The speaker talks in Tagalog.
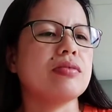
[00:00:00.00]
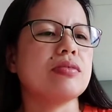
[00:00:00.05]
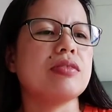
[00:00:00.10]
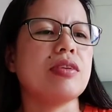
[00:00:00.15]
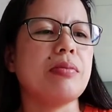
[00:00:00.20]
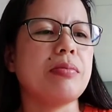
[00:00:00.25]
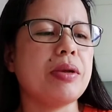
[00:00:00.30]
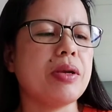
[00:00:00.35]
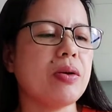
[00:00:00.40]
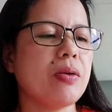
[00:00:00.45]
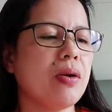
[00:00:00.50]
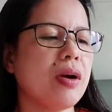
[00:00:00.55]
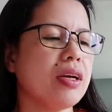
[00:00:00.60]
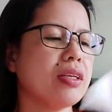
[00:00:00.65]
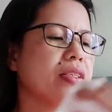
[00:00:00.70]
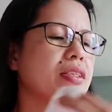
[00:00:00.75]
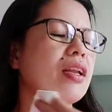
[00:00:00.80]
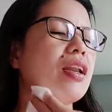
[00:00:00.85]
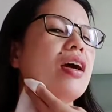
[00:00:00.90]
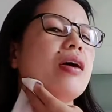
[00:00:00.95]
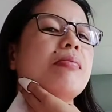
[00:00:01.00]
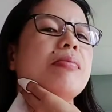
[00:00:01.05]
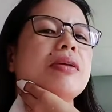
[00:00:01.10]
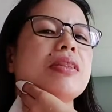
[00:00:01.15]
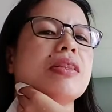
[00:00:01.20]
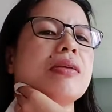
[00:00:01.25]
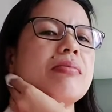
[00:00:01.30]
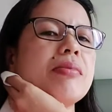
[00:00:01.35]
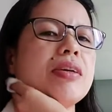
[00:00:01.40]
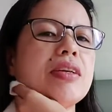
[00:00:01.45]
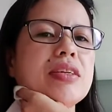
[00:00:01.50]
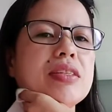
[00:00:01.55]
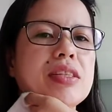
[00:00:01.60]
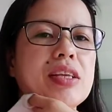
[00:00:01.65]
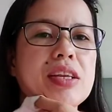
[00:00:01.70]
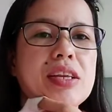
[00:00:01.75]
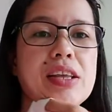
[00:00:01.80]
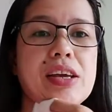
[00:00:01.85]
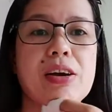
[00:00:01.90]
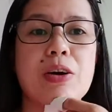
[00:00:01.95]
Sabi ko, ay salamat naman at
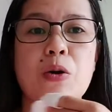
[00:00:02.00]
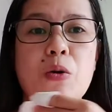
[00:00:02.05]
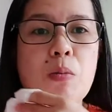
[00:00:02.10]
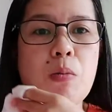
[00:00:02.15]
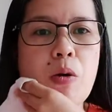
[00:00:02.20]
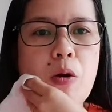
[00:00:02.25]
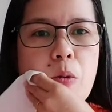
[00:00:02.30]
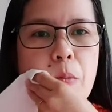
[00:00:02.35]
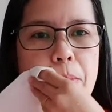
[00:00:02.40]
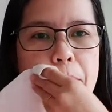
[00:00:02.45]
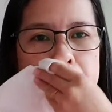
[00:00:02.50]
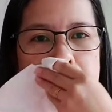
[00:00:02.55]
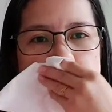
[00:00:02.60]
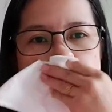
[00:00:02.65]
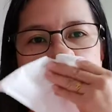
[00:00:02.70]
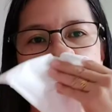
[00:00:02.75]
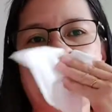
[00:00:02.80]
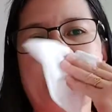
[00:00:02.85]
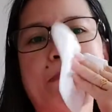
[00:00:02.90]
hindi ako maopera.